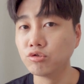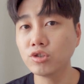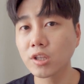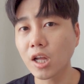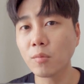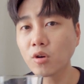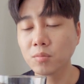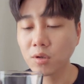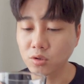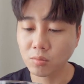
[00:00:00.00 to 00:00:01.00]
우유에 타
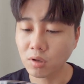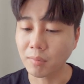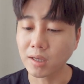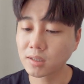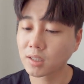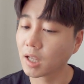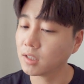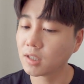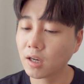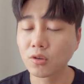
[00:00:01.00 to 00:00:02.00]
먹으면 좀 더 맛
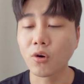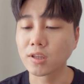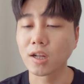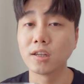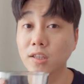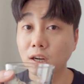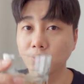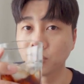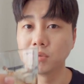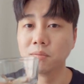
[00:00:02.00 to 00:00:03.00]
괜찮을 것 같다라는
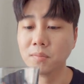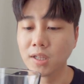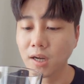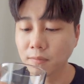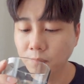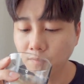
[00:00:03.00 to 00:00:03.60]
생각이 좀 듭니다